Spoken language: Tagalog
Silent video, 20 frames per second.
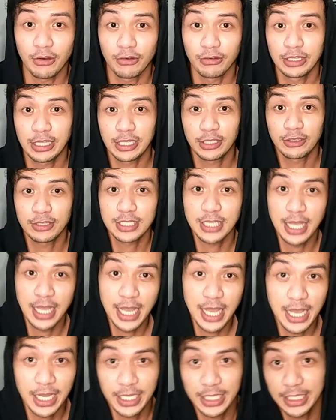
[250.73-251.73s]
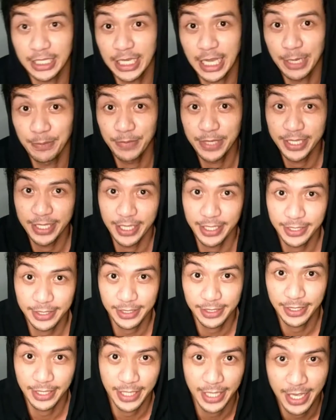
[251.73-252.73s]
ako dito sa aking cabinet.
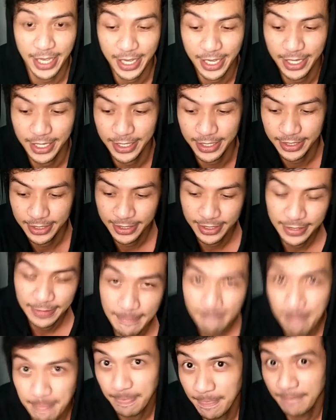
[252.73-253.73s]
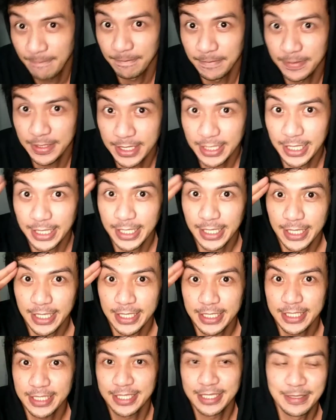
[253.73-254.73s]
Kaya, kita
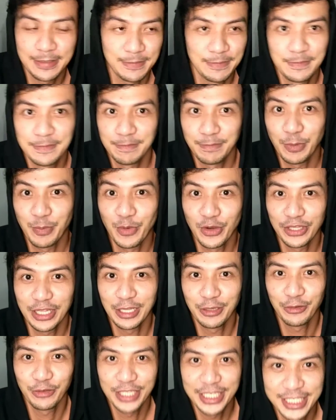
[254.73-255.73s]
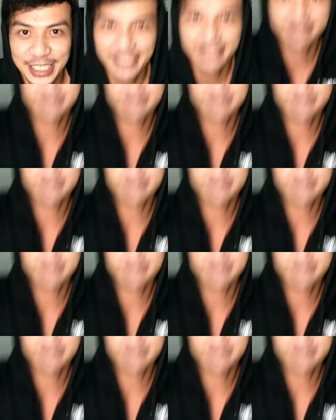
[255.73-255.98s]
kids, mumodel ko na siya.